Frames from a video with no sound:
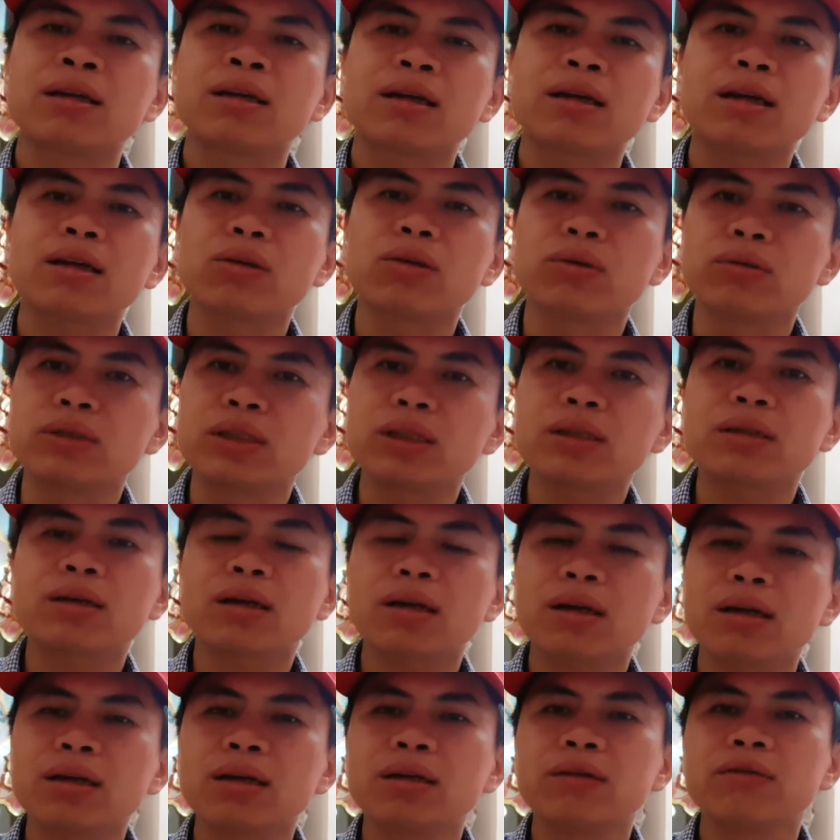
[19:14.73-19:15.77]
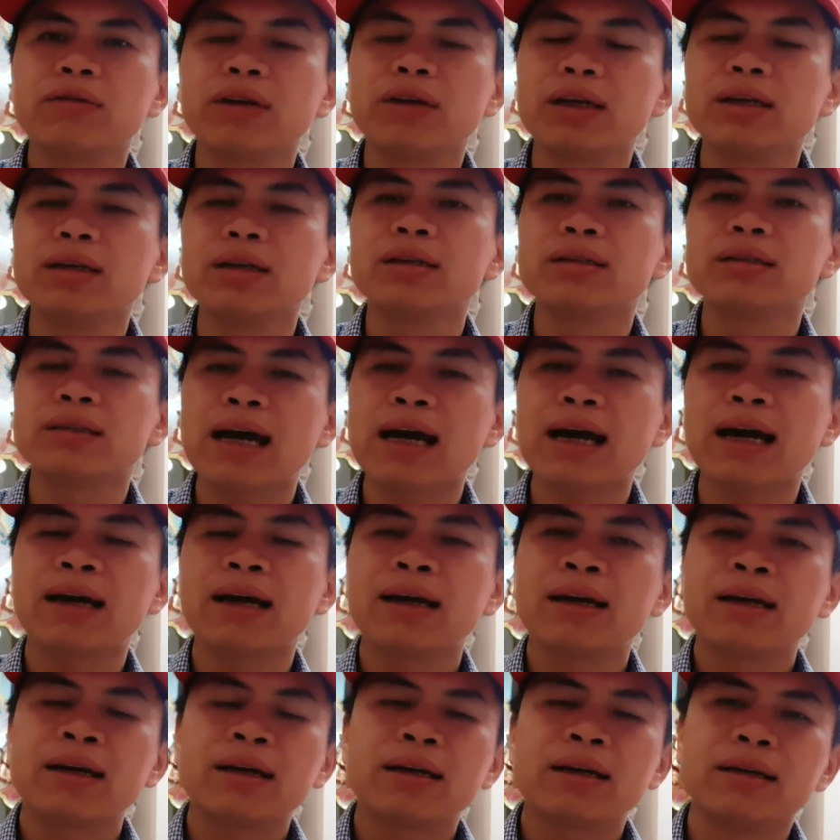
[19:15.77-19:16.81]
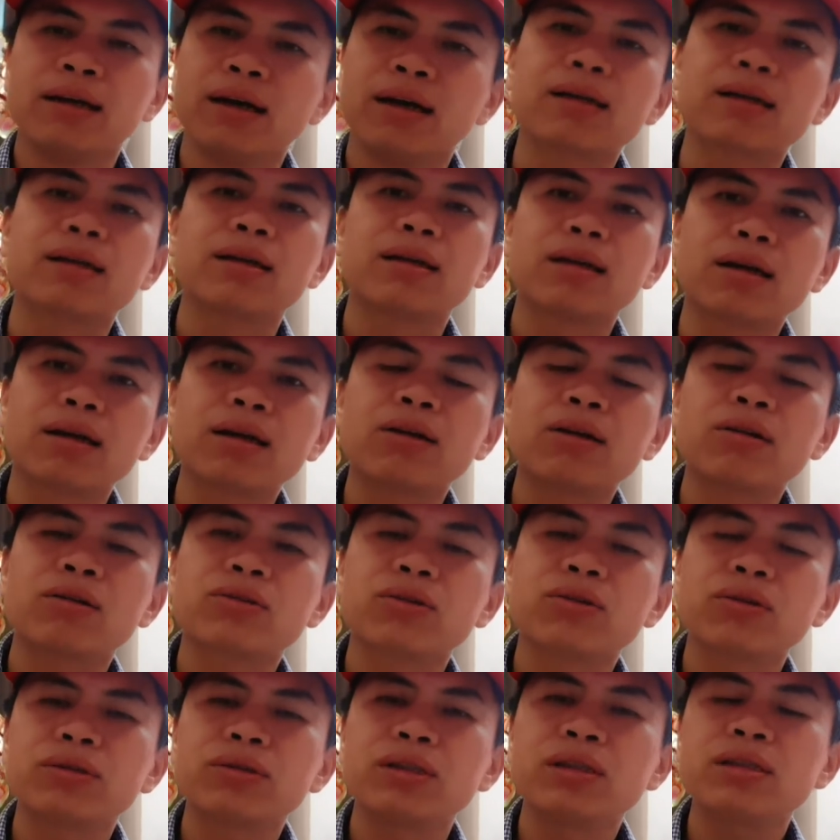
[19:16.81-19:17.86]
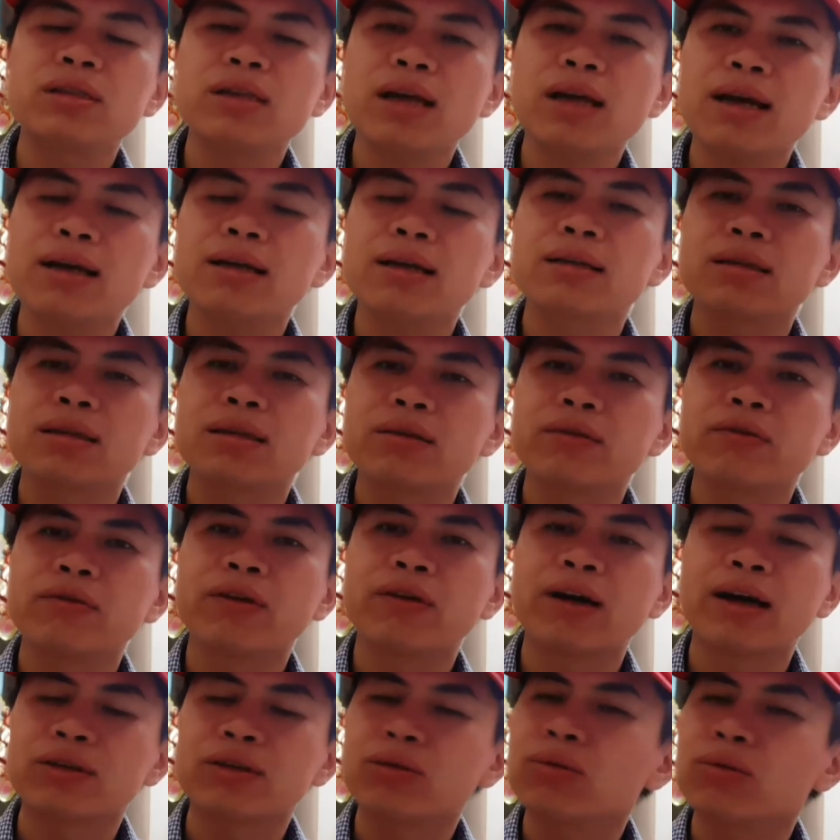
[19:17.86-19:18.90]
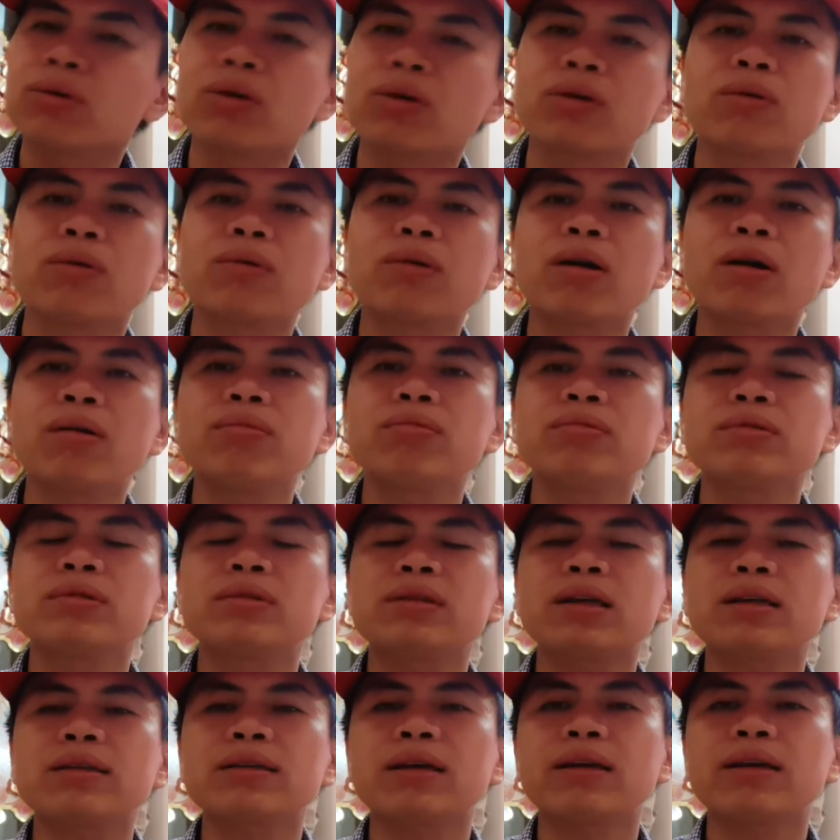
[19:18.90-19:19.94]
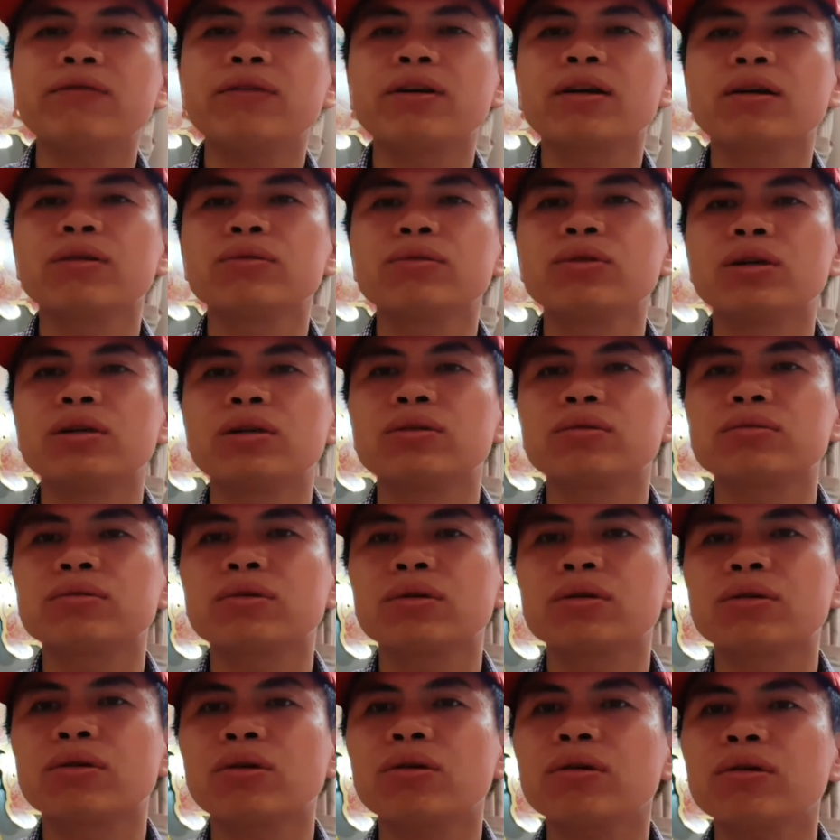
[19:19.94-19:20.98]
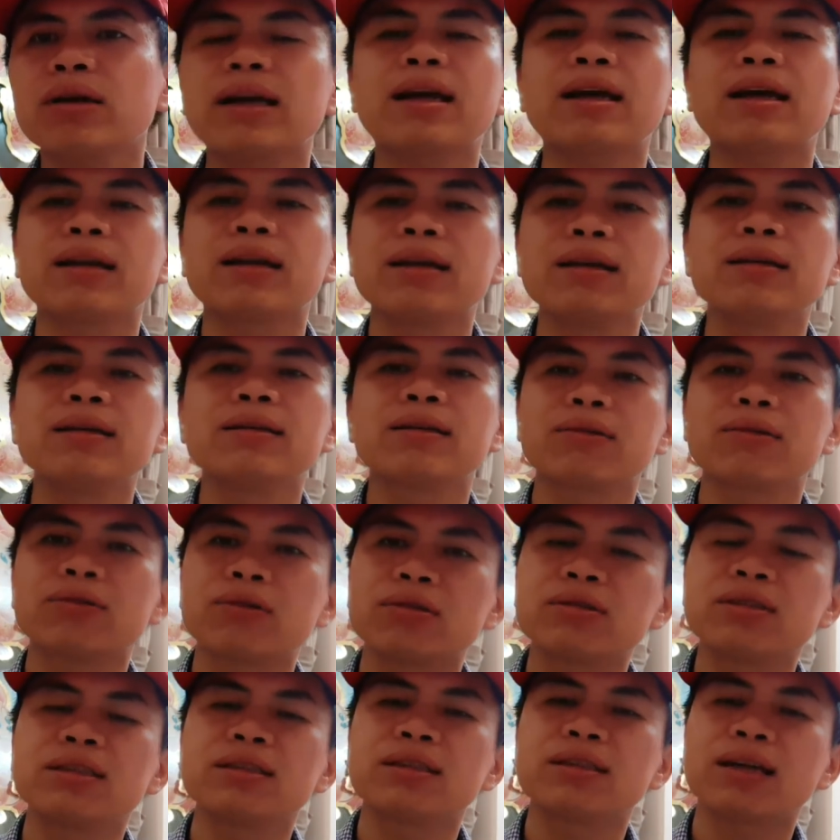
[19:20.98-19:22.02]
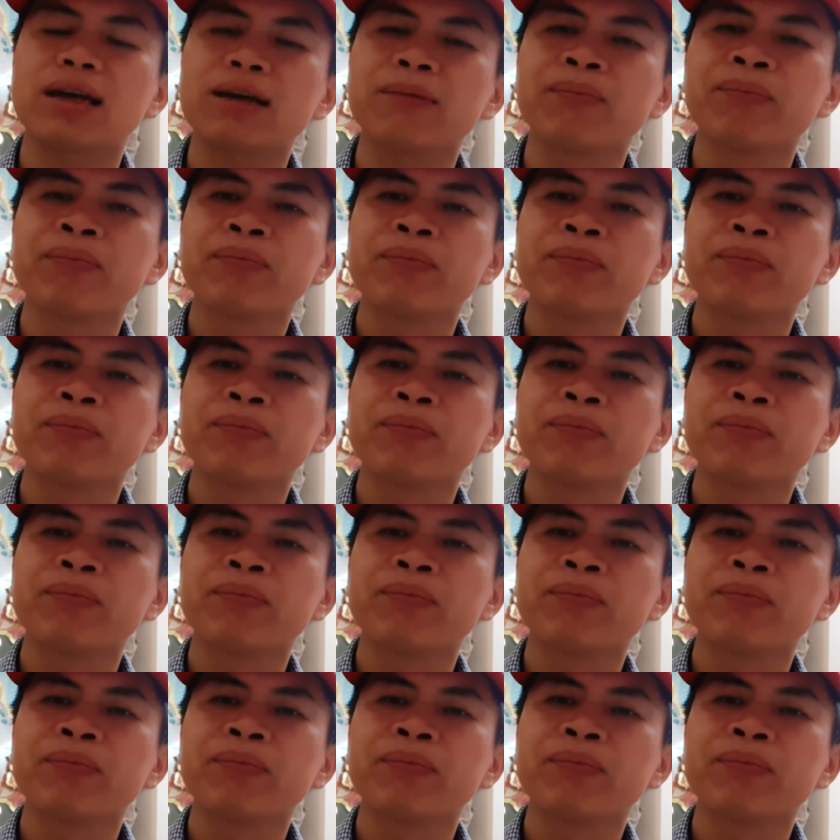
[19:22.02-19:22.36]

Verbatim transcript: các cái tổ chức các cái đơn vị đưa ra được được cái con số chính xác và chúng tôi cũng không chắc chắn về câu chuyện chúng tôi có khả năng để đưa ra con số chính xác